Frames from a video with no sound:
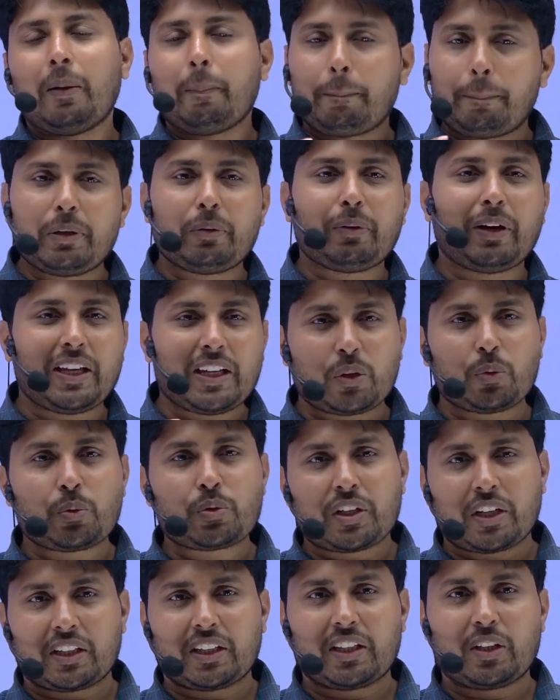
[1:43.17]
पीवाई यूज
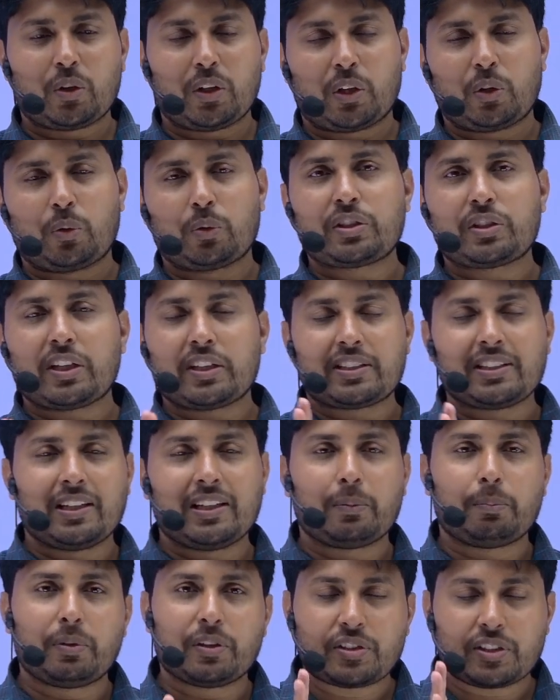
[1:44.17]
करने को करो जैसे
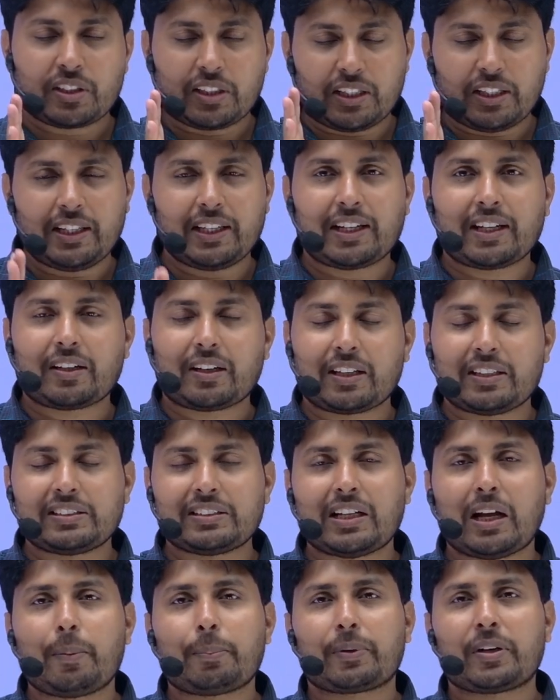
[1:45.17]
सिलेबस एक
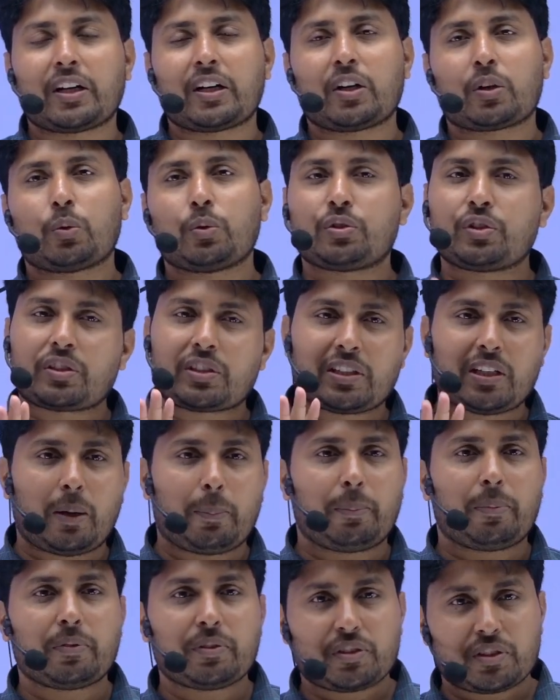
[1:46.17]
एग्जाम का करो जिसकी आप
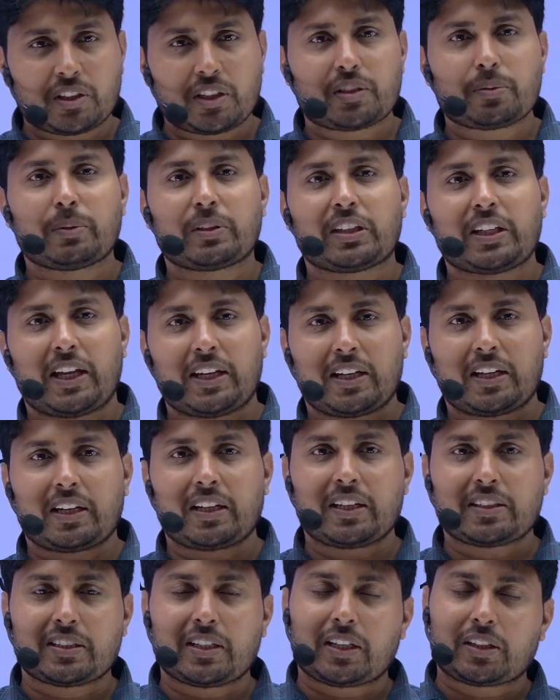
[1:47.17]
सच में तैयारी
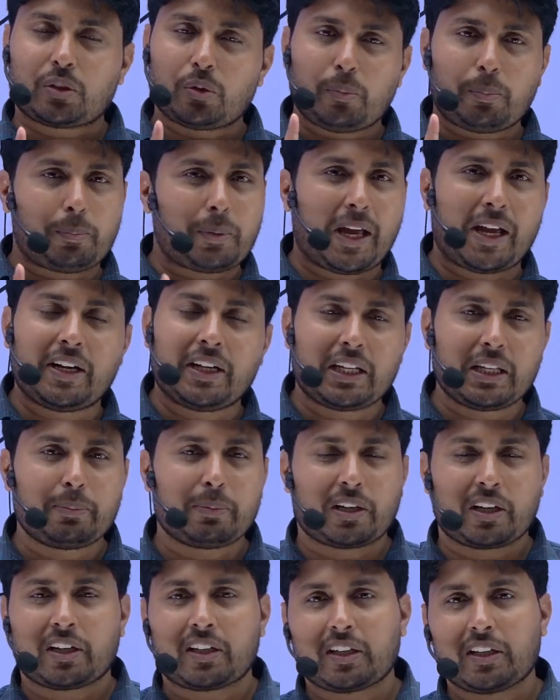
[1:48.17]
करना चाहते हो प्रायोरिटी में
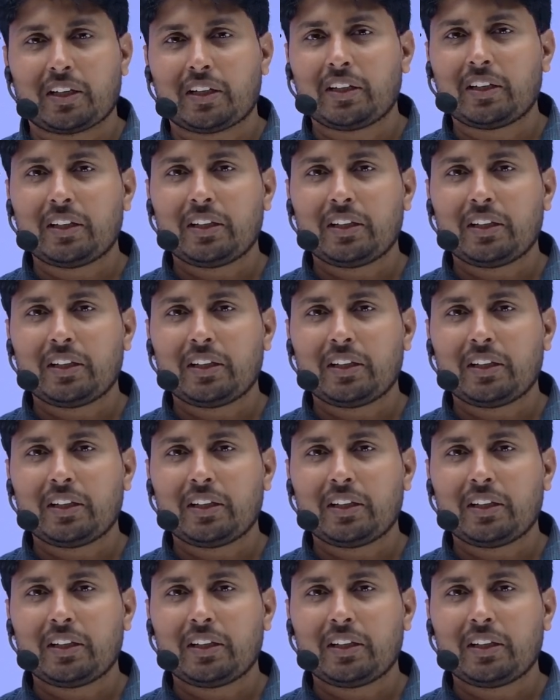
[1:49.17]
रख के